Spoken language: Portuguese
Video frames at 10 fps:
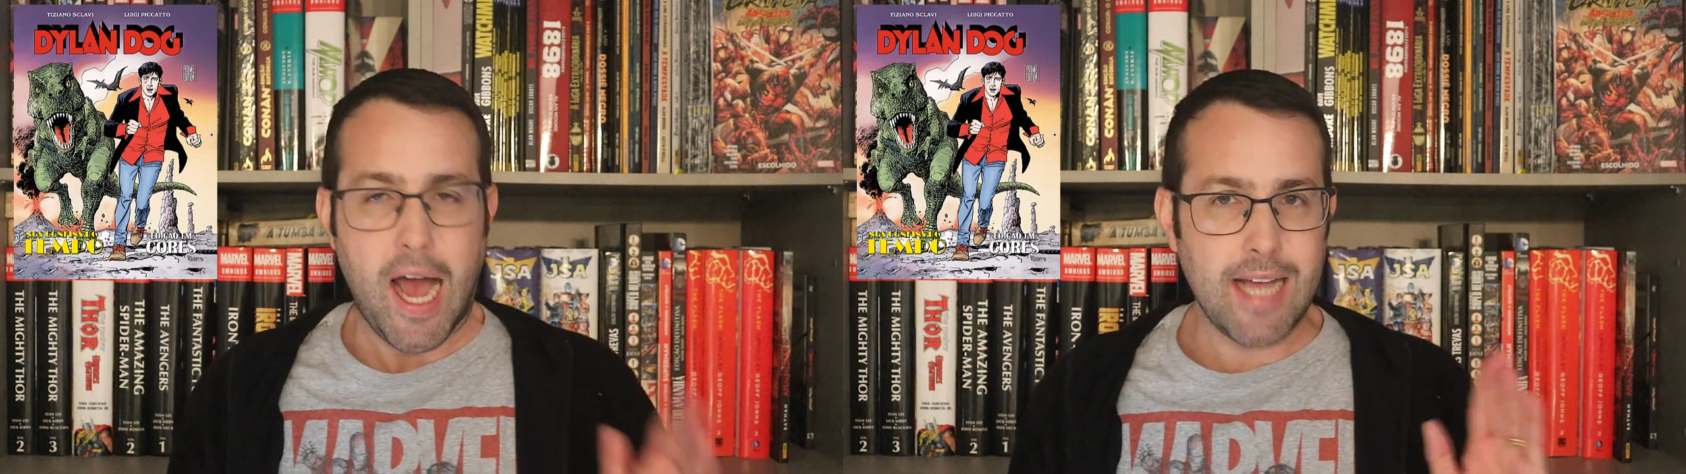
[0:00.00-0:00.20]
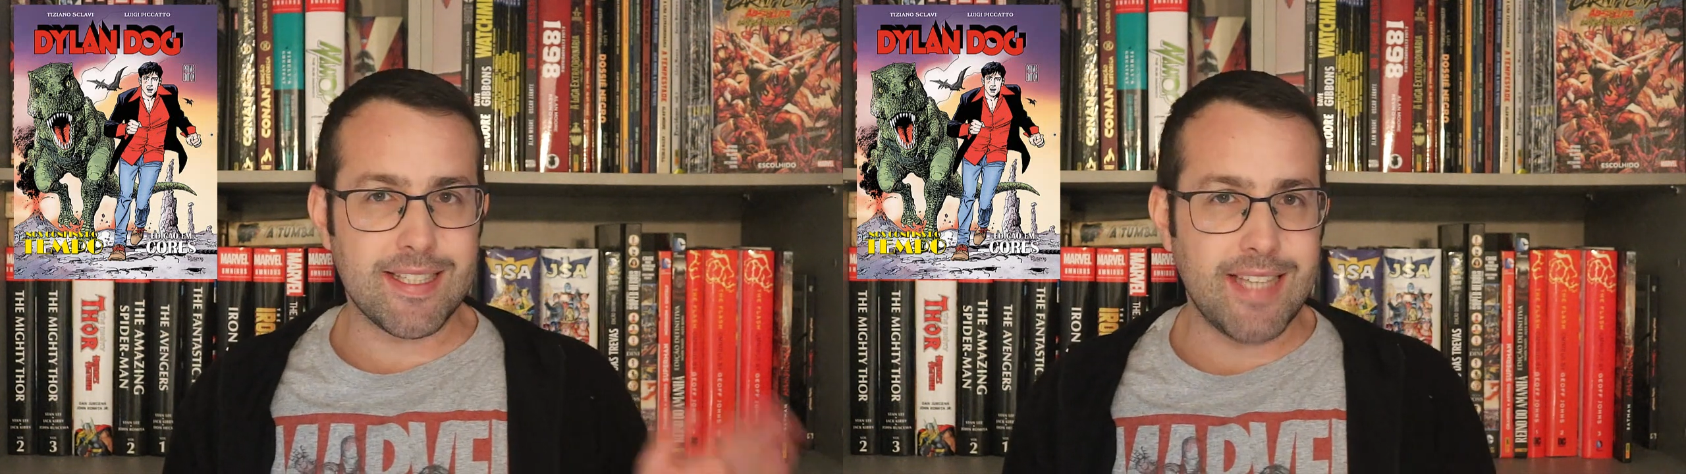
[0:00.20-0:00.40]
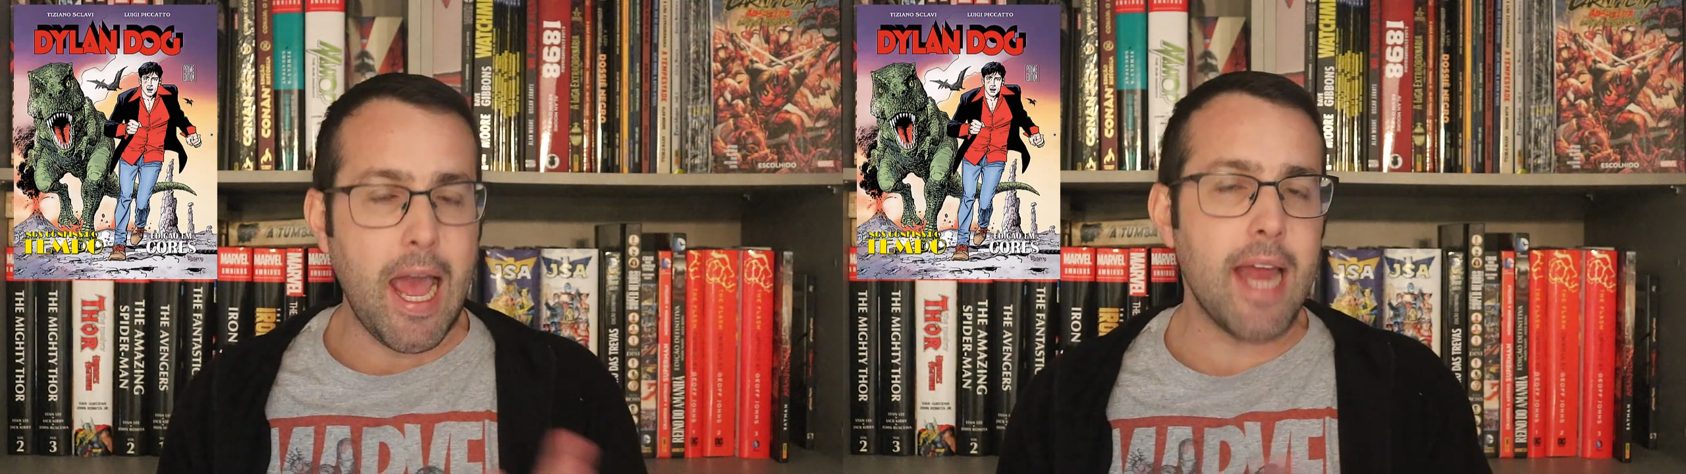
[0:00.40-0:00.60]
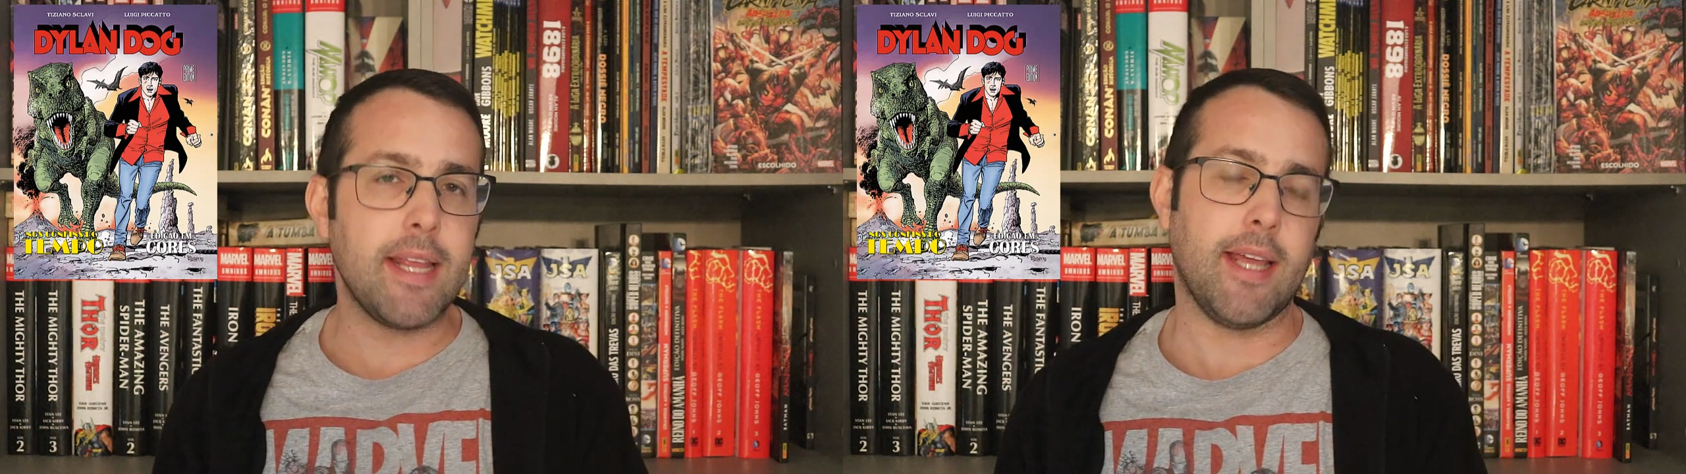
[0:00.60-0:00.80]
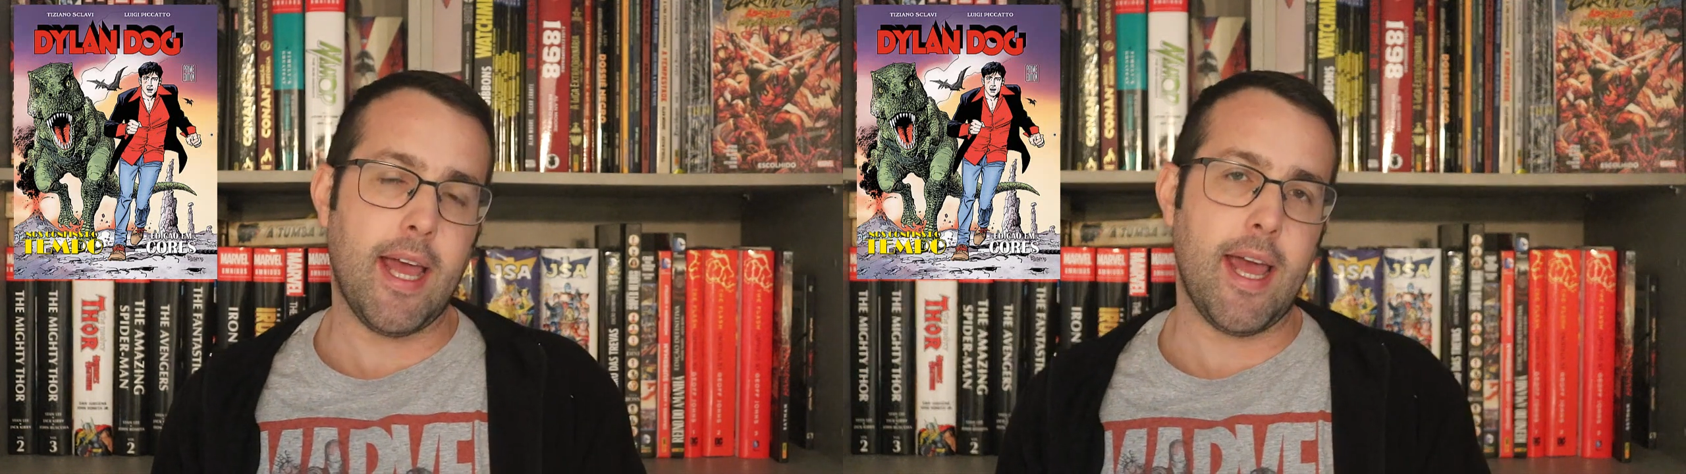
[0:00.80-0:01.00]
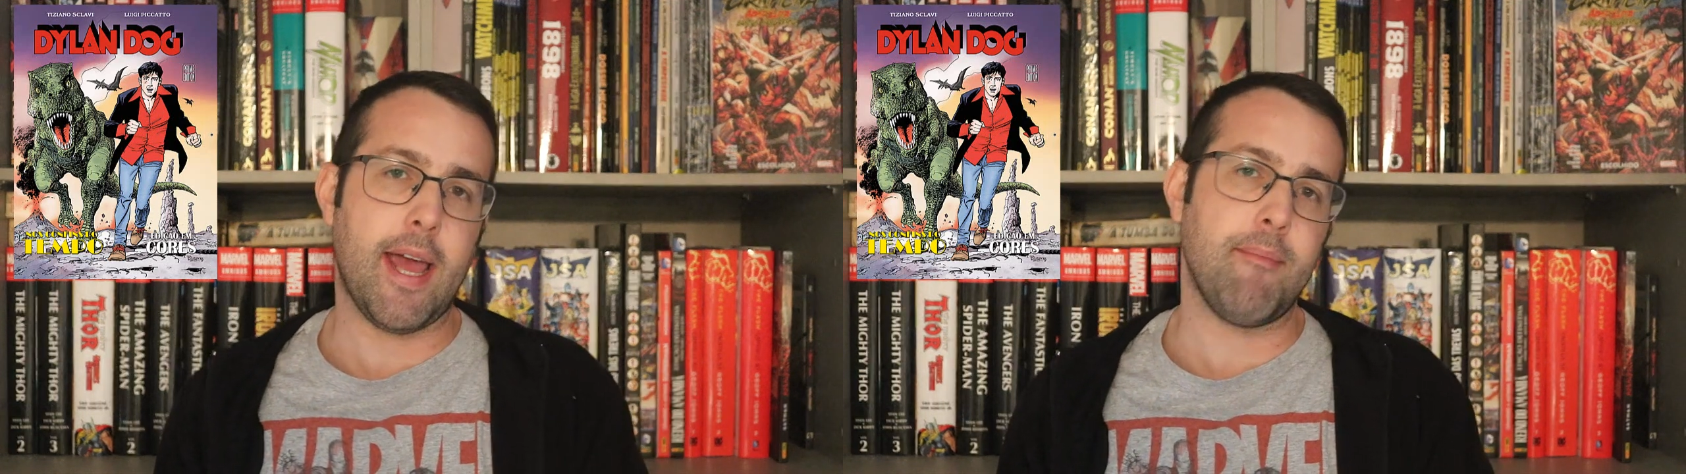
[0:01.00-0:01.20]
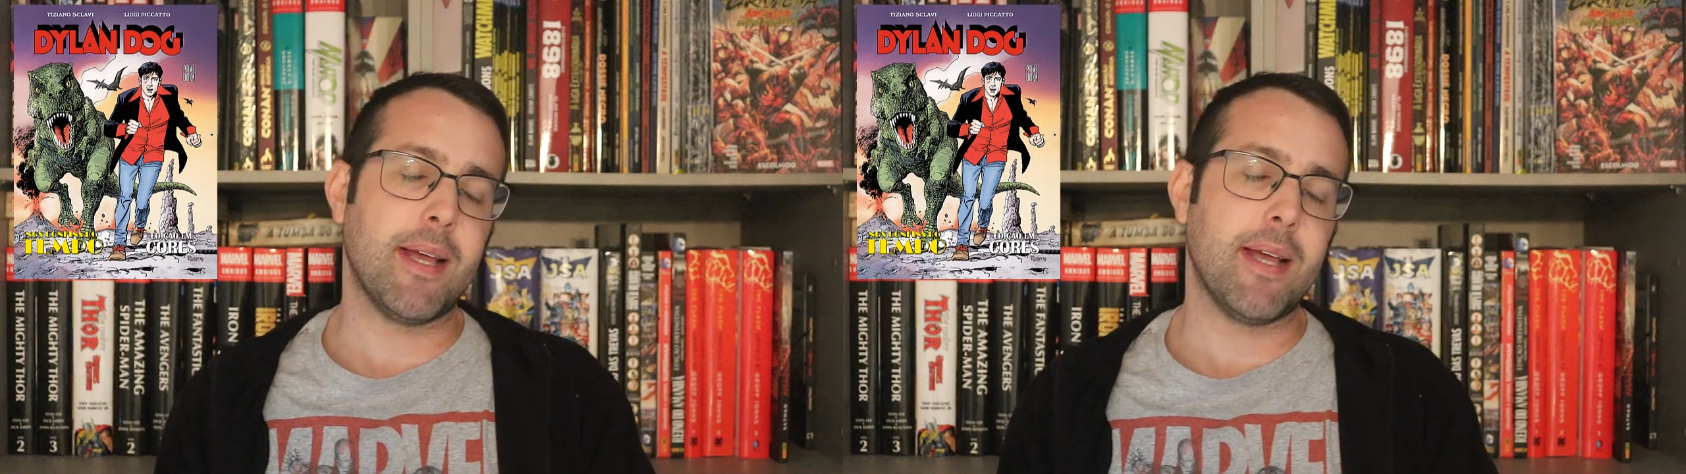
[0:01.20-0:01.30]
A série é,